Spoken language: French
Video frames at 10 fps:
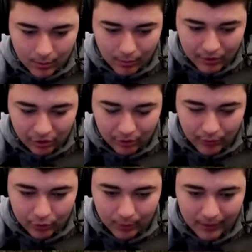Moi aussi j'ai une
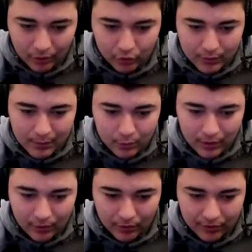voiture. Bah attends, je vais te mettre de
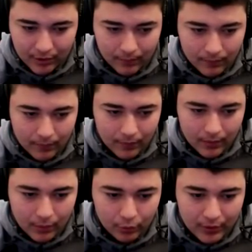l'essence, tiens.
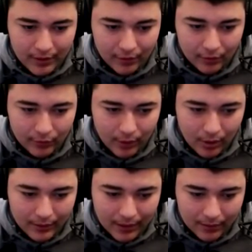Tu veux de l'essence,
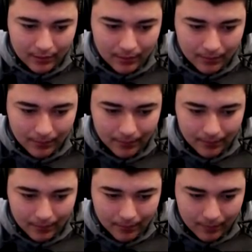euh, Cars
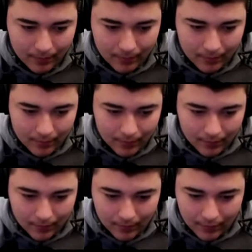Je veux
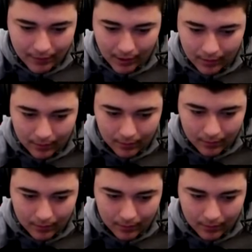bien Tiens